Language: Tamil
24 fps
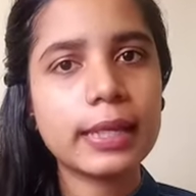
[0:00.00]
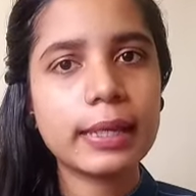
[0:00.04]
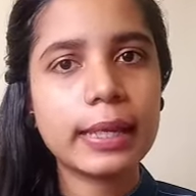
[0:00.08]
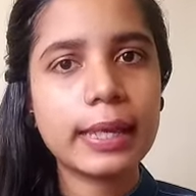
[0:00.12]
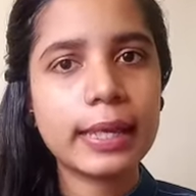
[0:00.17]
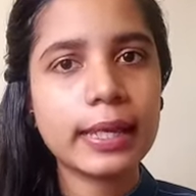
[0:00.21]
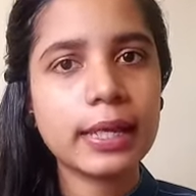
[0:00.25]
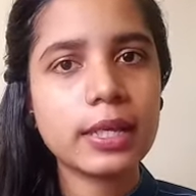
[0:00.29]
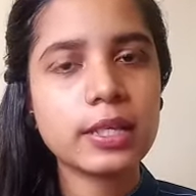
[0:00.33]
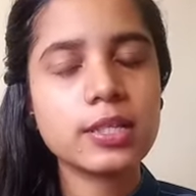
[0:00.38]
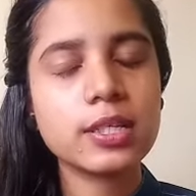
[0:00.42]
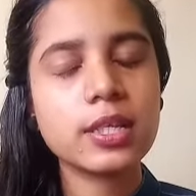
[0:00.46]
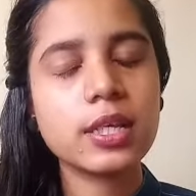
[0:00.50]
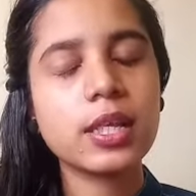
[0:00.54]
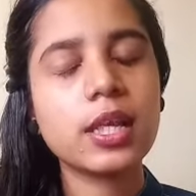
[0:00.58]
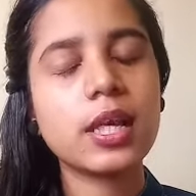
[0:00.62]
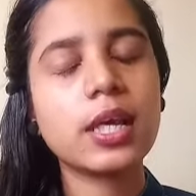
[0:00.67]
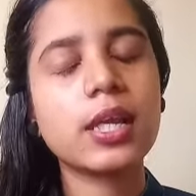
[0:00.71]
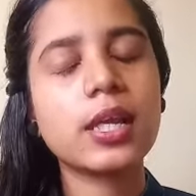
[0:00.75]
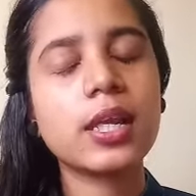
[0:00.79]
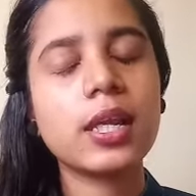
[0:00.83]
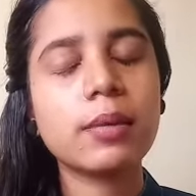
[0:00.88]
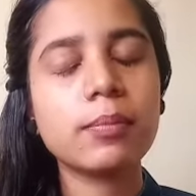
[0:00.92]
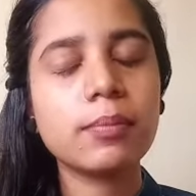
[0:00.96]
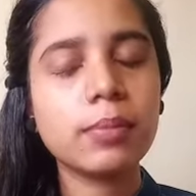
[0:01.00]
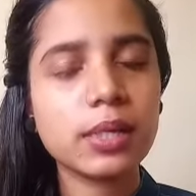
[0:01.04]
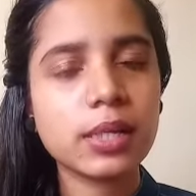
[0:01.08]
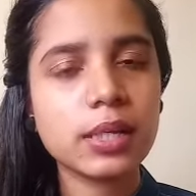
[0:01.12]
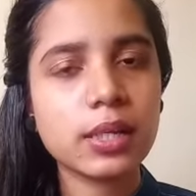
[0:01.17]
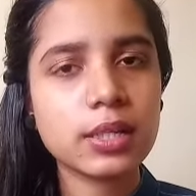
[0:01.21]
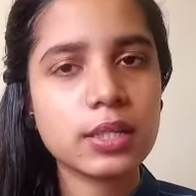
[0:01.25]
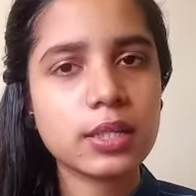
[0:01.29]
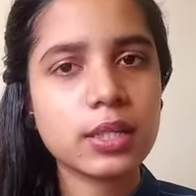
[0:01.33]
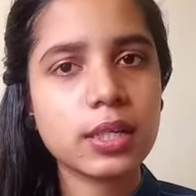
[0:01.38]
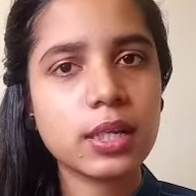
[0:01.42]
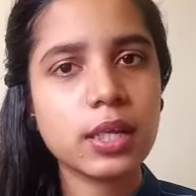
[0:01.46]
ஏஹெச்ஏனா என்ன
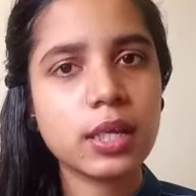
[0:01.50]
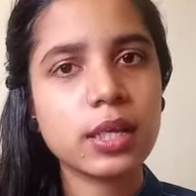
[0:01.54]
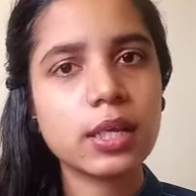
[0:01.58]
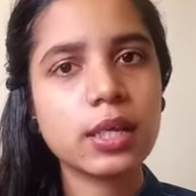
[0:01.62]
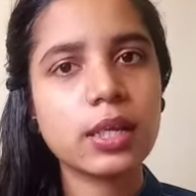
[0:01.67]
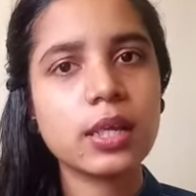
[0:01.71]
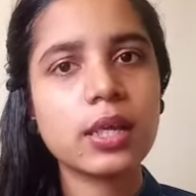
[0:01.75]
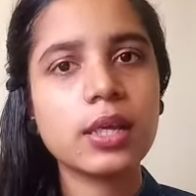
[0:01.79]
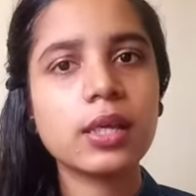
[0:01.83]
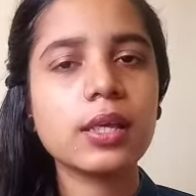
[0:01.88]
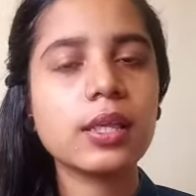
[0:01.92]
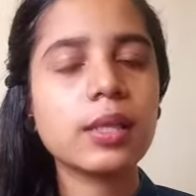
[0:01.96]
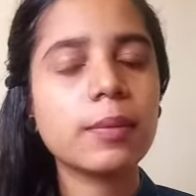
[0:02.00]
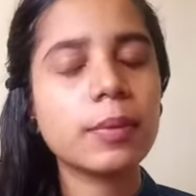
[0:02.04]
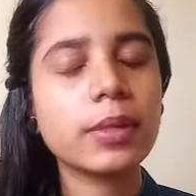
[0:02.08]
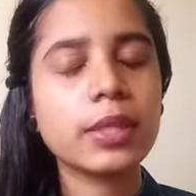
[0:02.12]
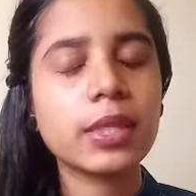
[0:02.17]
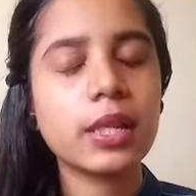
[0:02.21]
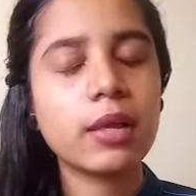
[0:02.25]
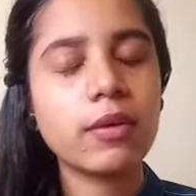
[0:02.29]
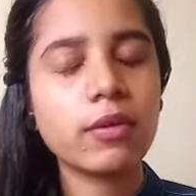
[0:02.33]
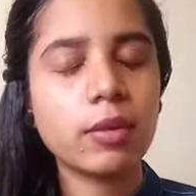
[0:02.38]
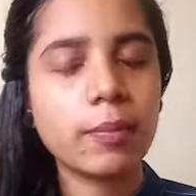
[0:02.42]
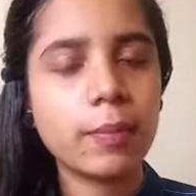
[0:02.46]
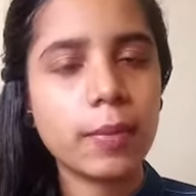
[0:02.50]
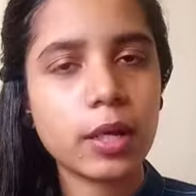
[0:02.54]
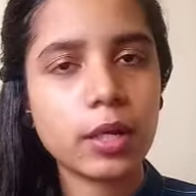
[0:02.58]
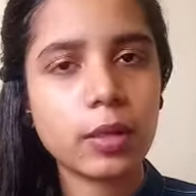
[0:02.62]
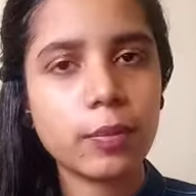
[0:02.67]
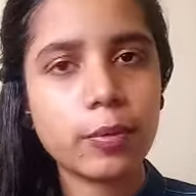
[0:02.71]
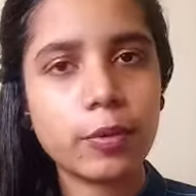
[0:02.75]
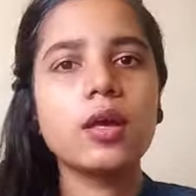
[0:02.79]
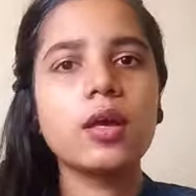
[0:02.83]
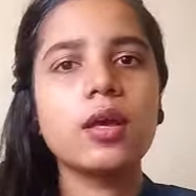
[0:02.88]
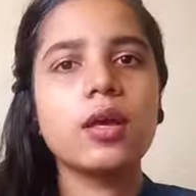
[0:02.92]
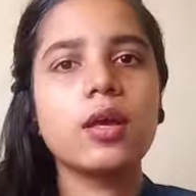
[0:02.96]
பிஹெச்ஏனா என்ன இதை பற்றிலாம் வந்து
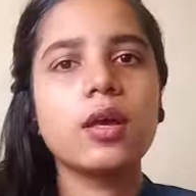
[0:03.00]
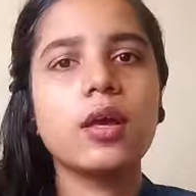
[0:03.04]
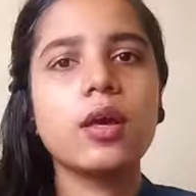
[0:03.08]
பார்க்க போகிறோம்